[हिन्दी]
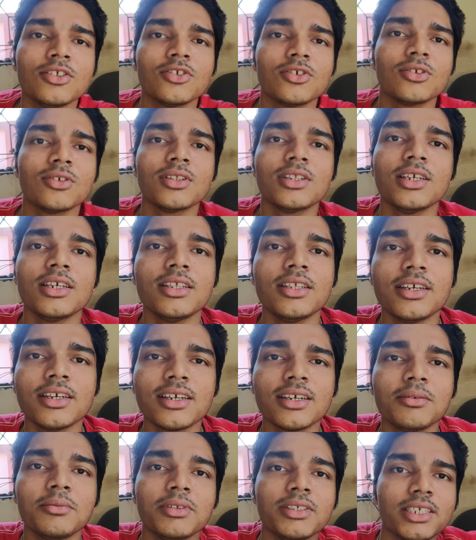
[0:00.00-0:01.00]
छोड़ दिया
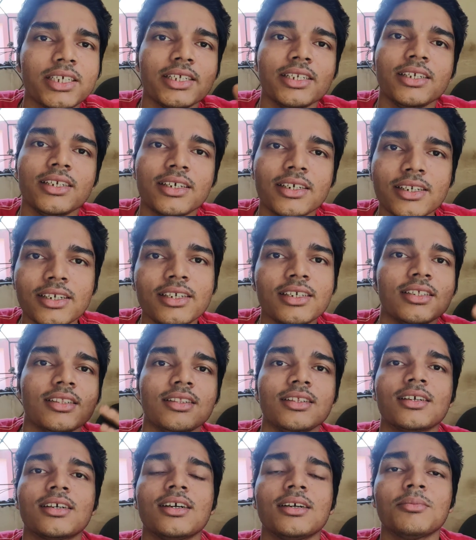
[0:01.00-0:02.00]
जाएगा बेचारी घर की
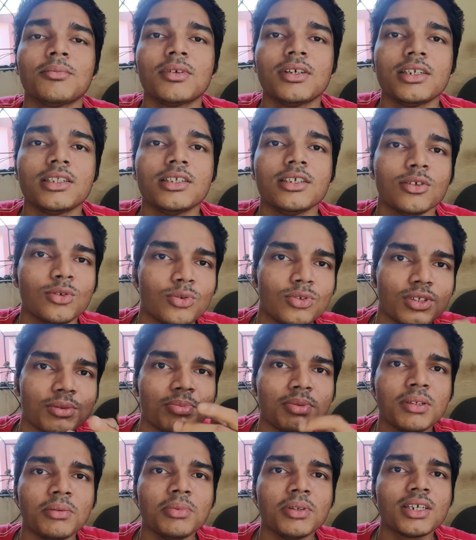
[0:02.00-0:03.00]
इतना काम करती है कुछ
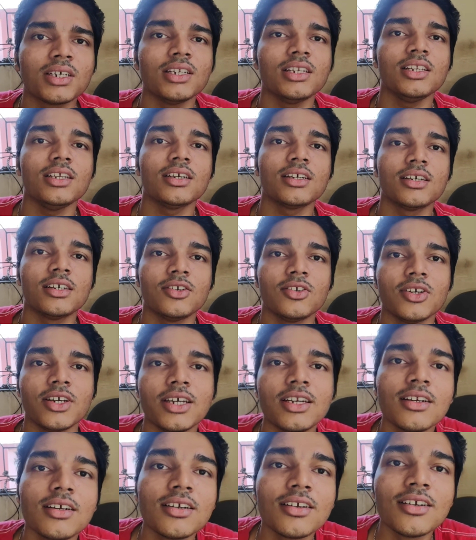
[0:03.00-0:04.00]
अपने भी कर लिया करो
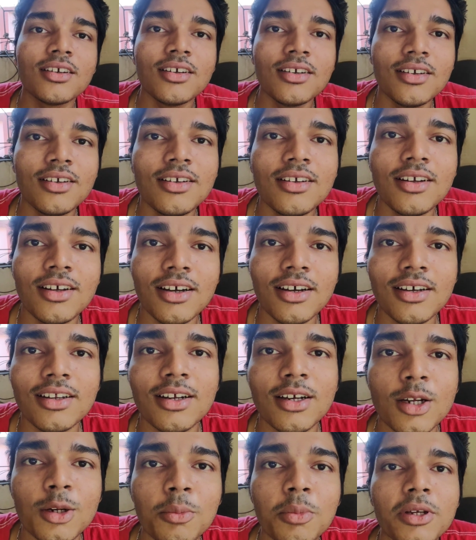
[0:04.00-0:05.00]
यार
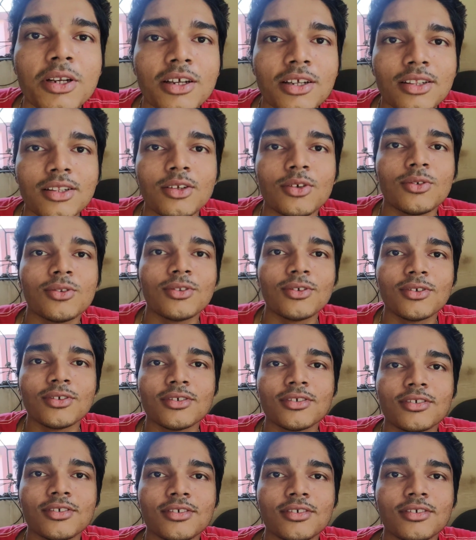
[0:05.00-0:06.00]
और घर पे रहते हो
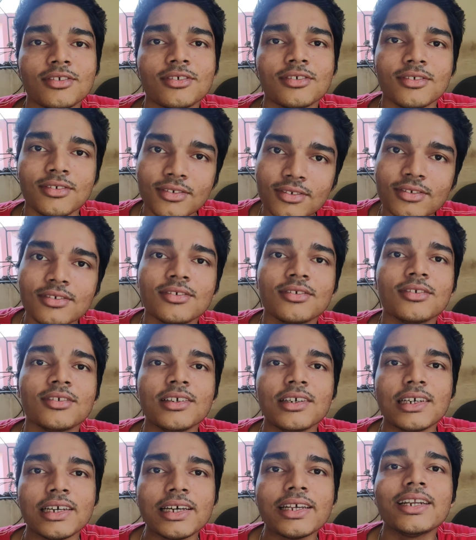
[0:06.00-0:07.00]

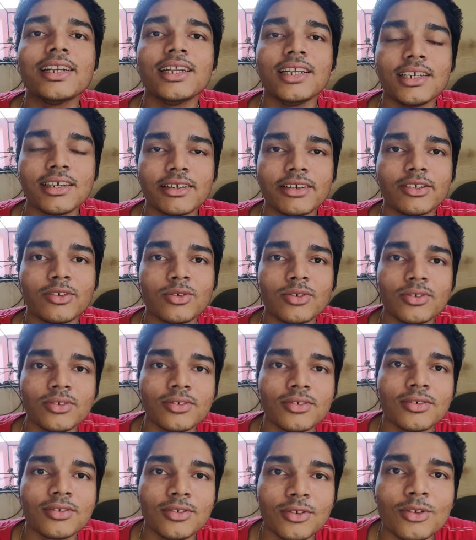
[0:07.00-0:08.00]
तो कर लिया
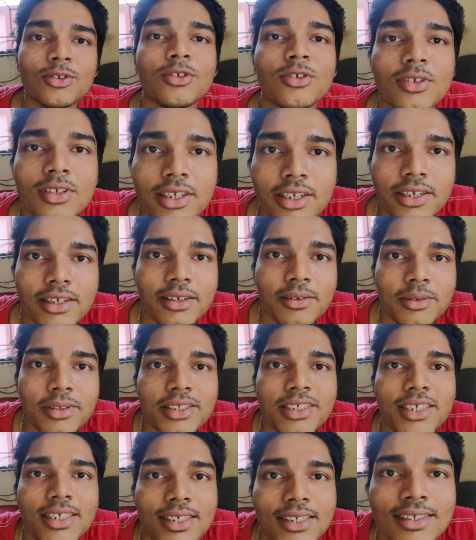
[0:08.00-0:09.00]
करो खुश हो जाएगी
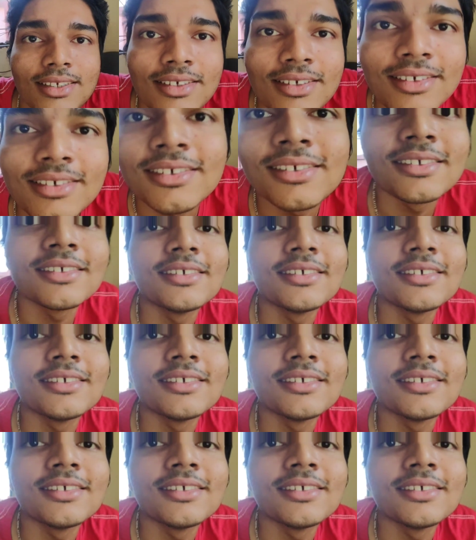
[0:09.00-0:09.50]
बेचारी